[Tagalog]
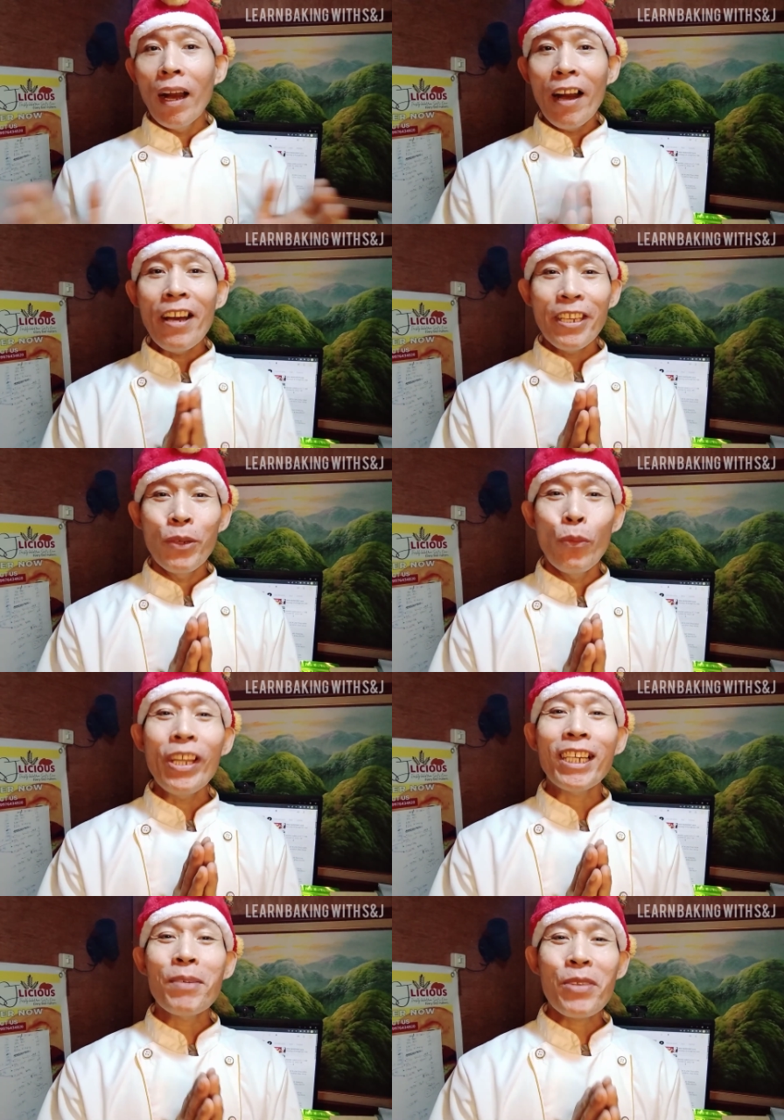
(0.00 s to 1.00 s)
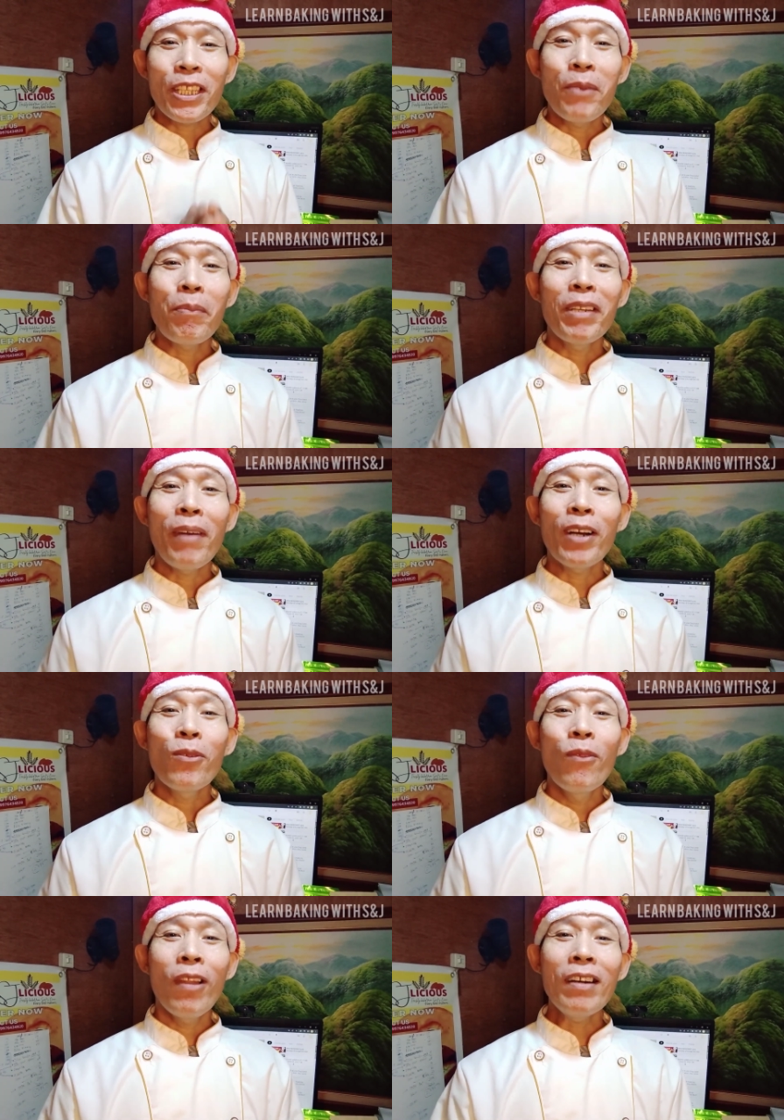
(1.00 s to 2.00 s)
Hi! Welcome sa ating
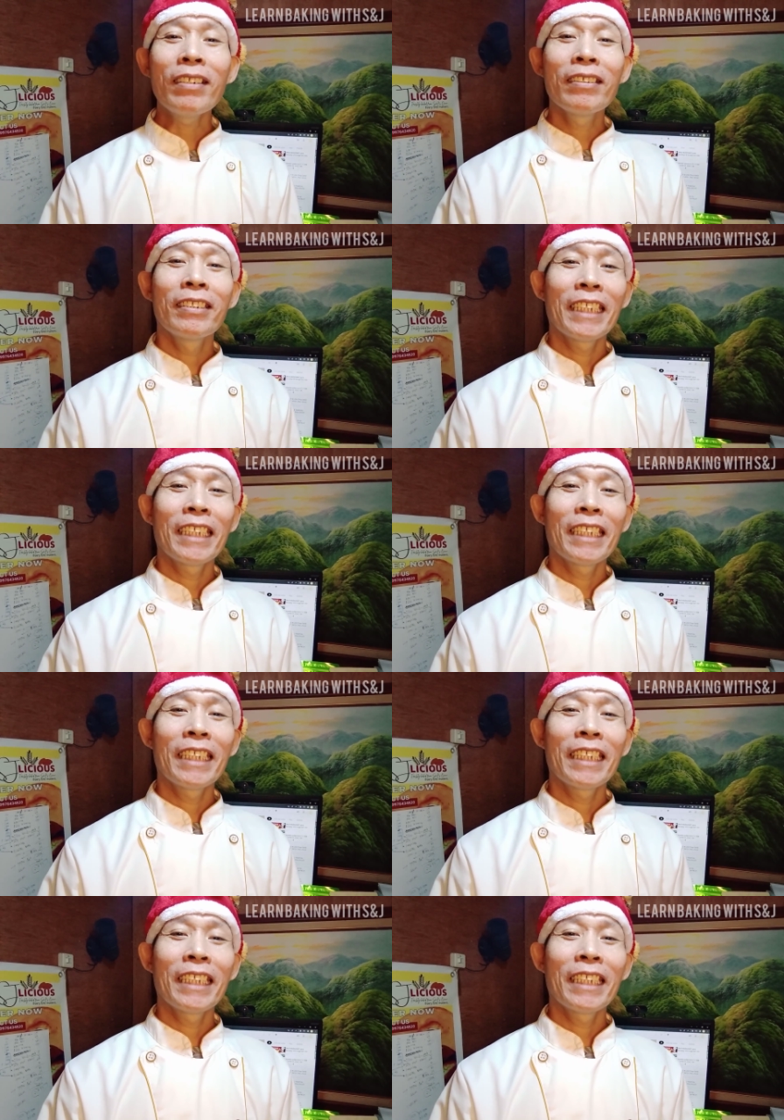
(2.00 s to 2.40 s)
panibagong vlog.